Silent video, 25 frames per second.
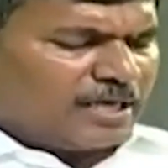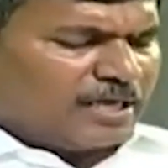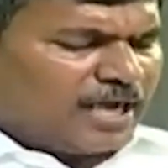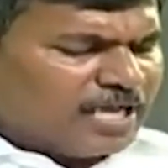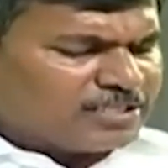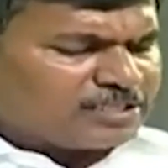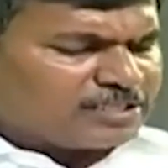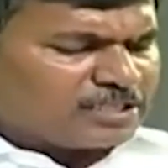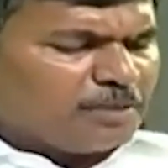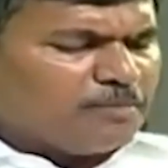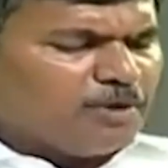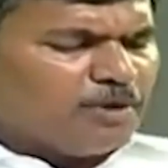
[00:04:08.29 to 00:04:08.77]

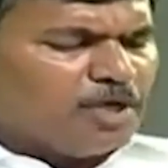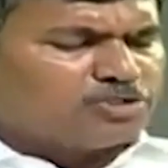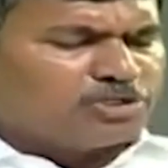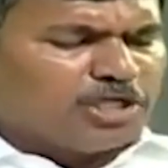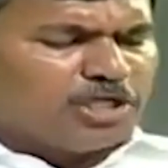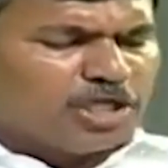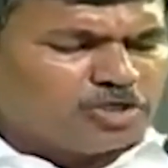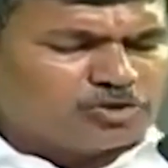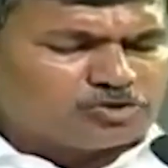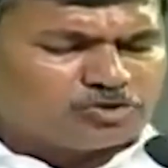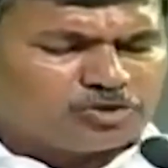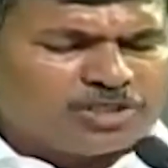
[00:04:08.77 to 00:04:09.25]
రాష్ట్రంలో
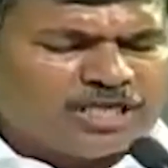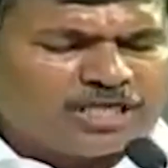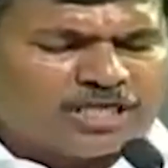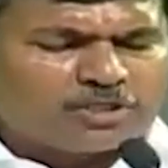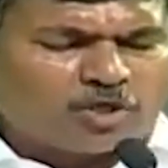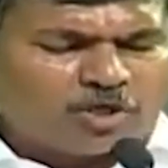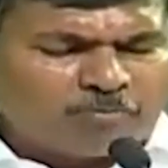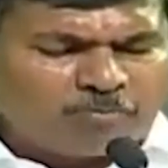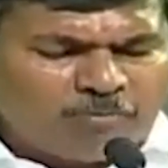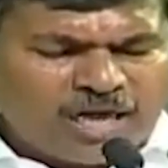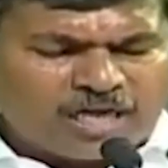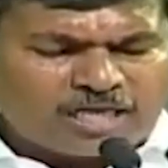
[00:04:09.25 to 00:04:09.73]
జరుగుతున్న
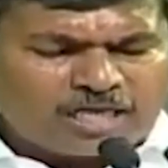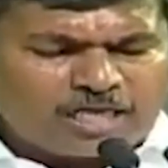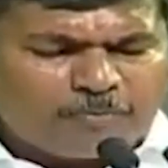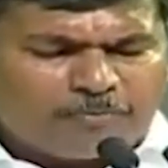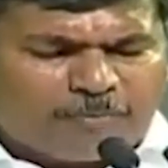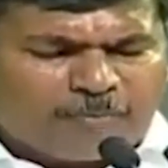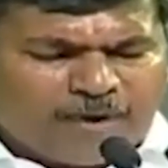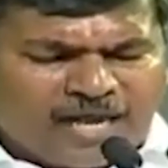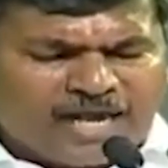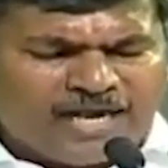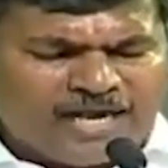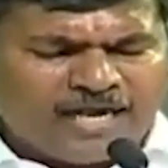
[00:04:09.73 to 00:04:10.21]
దుర్మార్గ
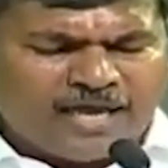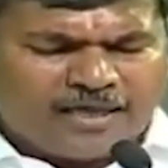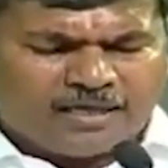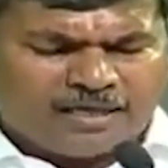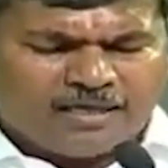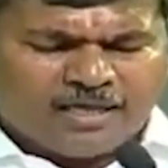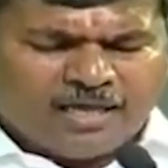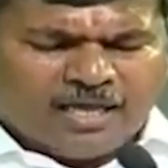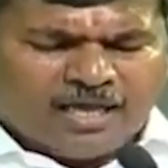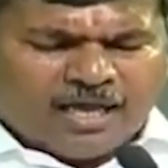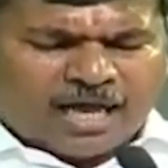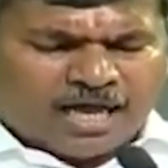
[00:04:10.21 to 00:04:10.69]
పాలన
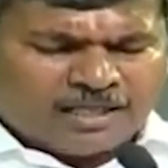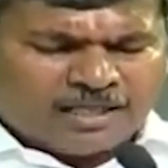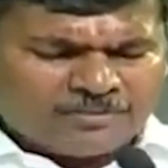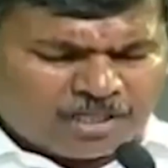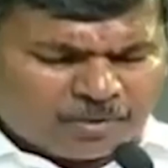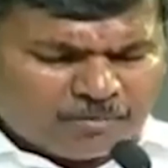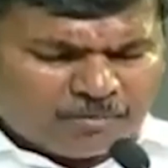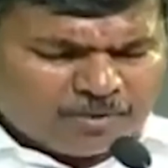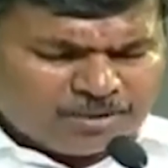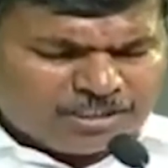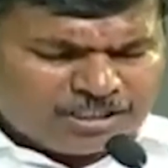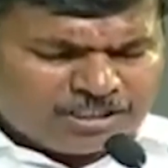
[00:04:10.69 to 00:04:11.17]

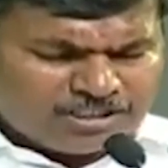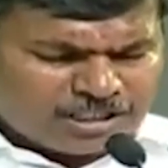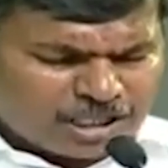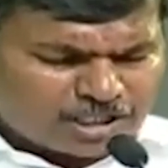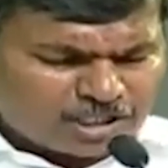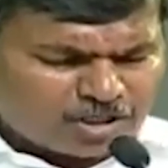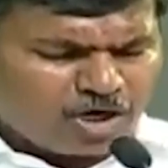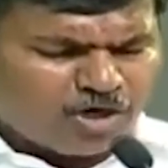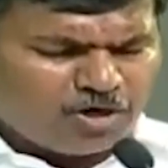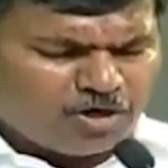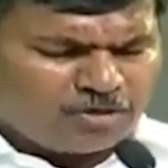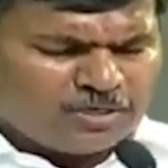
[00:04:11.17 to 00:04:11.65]

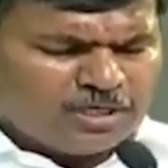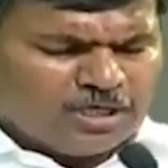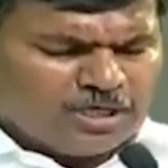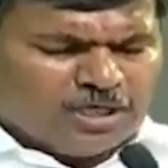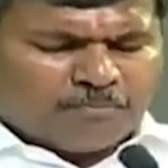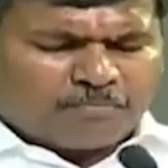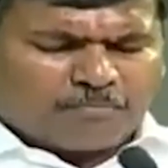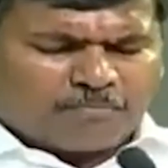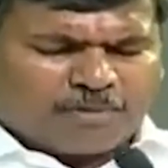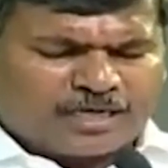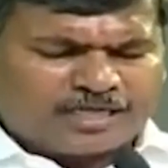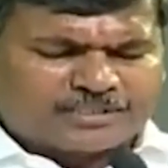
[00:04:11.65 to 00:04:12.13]
అంతమొందించేకో
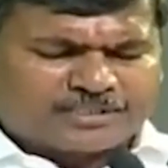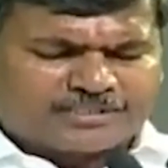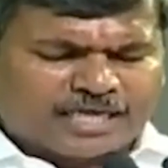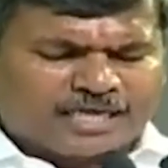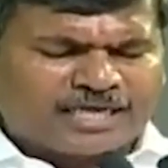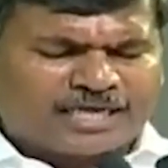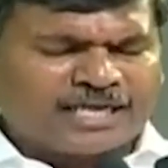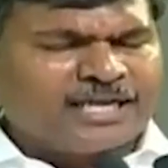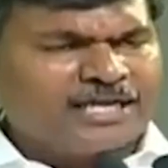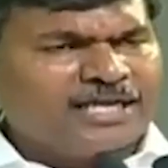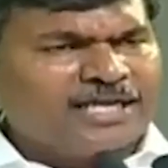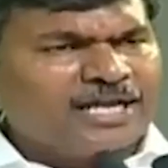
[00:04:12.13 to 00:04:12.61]
మన
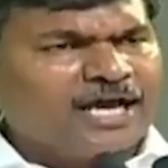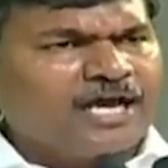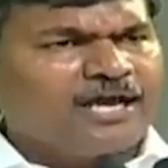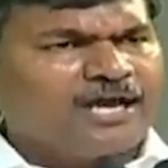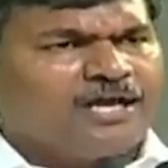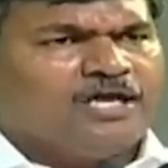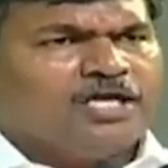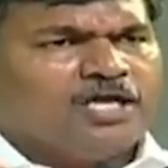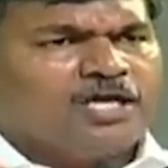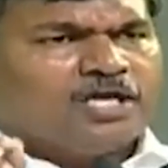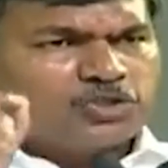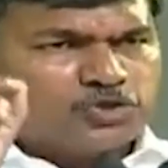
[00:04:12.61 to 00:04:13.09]
జగనన్న
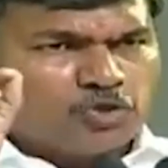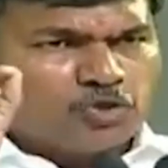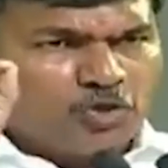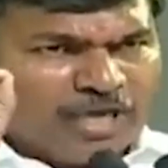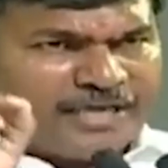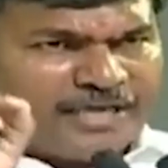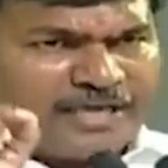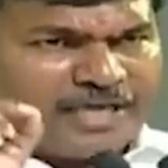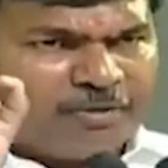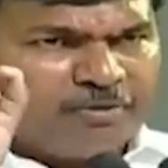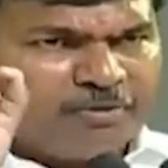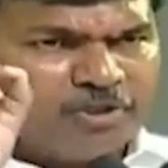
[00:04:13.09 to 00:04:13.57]

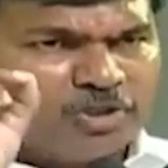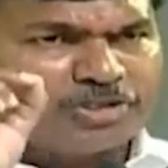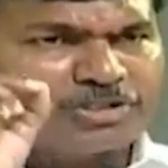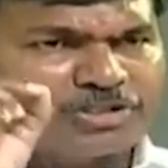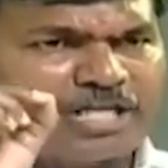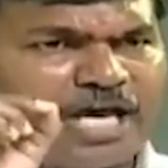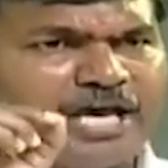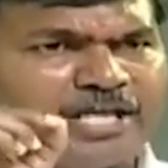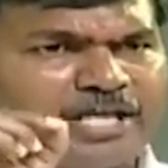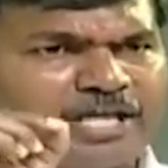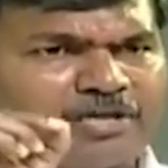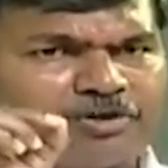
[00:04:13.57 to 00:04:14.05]
జూలై ఎనిమిదో
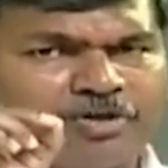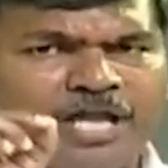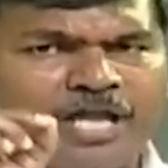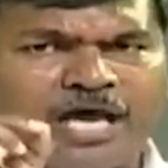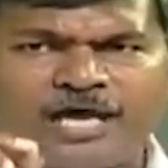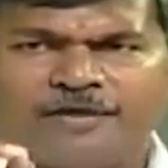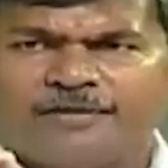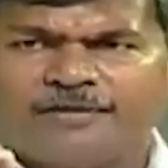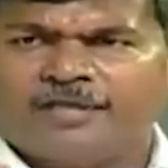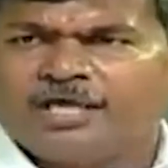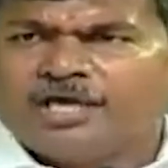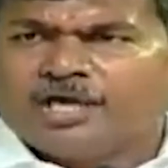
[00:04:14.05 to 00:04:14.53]
తారీఖున
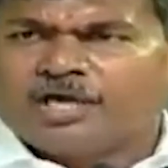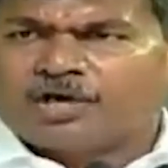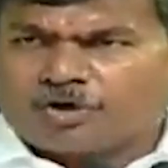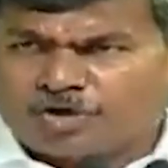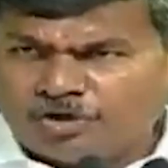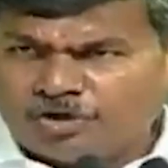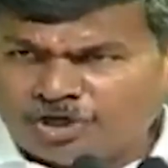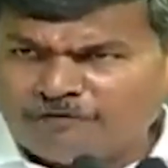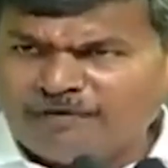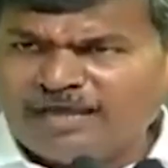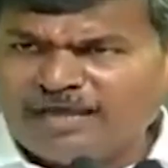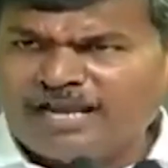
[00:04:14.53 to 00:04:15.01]

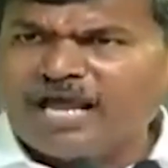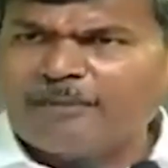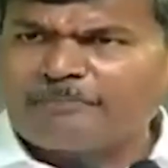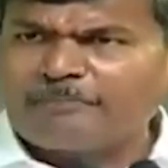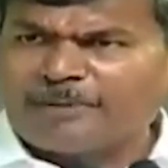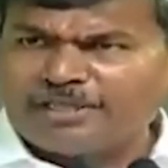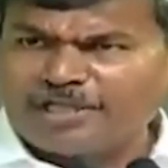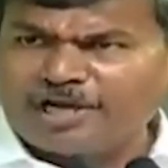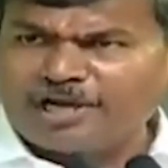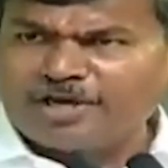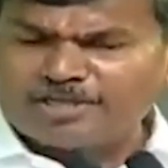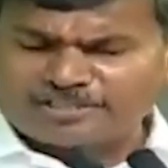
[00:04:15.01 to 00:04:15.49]
రెండు వేల
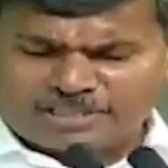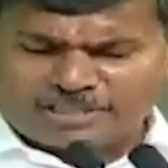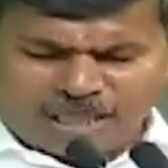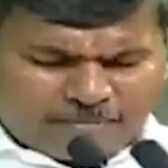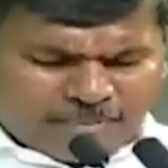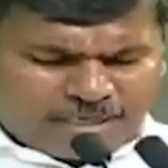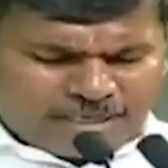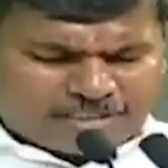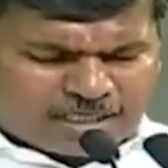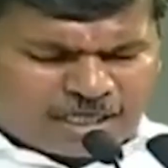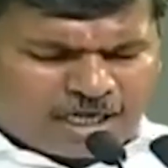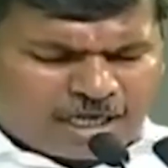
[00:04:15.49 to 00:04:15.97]
పదిహేడో
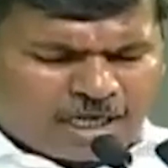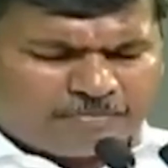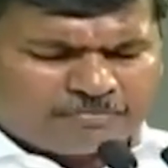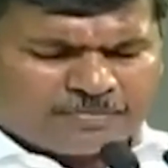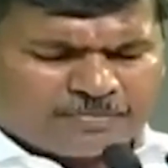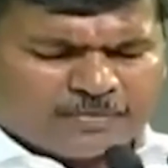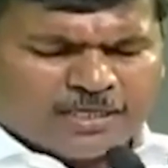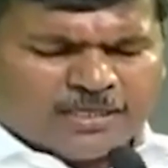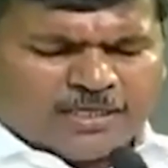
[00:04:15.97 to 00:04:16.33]
సంవత్సరం